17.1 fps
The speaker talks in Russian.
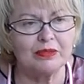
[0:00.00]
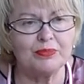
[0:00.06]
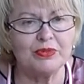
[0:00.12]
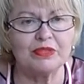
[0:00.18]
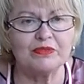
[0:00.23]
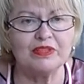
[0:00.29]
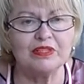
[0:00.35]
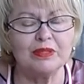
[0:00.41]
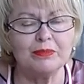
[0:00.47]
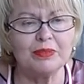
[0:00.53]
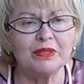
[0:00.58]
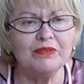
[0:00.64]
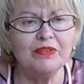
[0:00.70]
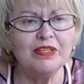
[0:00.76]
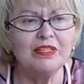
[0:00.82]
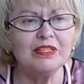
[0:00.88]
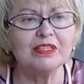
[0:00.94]
Первое
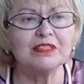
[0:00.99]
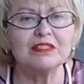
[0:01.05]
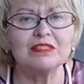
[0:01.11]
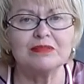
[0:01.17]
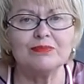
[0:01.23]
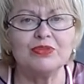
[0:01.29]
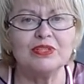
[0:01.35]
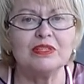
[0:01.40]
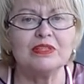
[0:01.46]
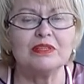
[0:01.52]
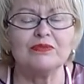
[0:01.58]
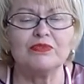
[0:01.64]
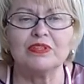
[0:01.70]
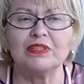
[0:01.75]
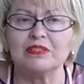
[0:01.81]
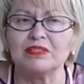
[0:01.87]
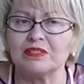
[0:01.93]
направление – это изменение
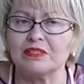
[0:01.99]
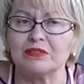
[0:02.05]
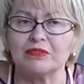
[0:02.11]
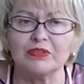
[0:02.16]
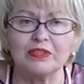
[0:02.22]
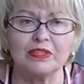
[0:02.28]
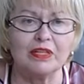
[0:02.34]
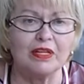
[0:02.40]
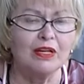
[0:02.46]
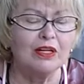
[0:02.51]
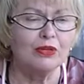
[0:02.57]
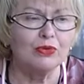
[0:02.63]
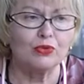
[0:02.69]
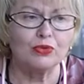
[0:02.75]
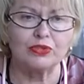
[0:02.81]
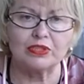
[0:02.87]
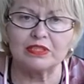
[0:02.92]
финансирования
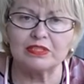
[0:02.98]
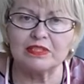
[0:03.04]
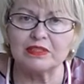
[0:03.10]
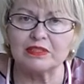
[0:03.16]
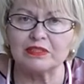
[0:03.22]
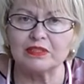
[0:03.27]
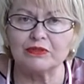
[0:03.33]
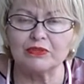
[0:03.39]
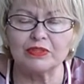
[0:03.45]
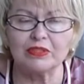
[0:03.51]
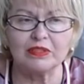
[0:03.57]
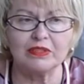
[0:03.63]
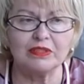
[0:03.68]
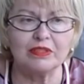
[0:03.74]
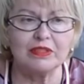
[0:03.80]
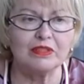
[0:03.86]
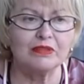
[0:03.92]
отрасли
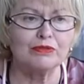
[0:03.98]
здравоохранения.